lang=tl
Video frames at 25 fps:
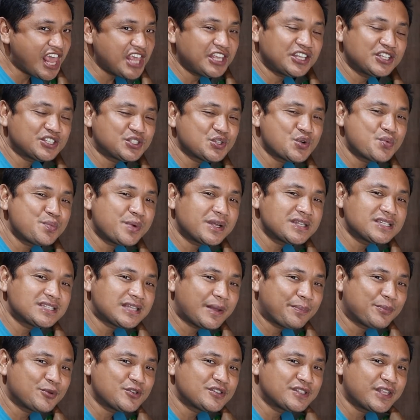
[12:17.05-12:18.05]
Thank you so much.
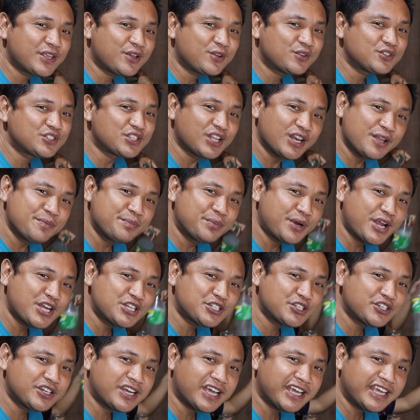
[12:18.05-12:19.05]
Tapos na yung
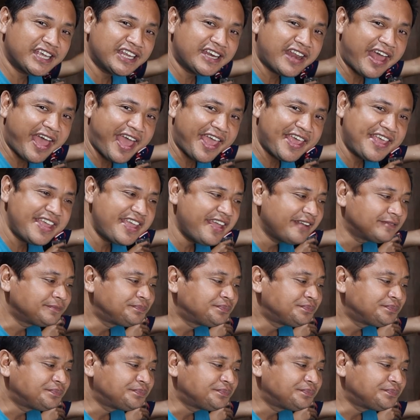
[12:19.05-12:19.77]
celebration ng inay.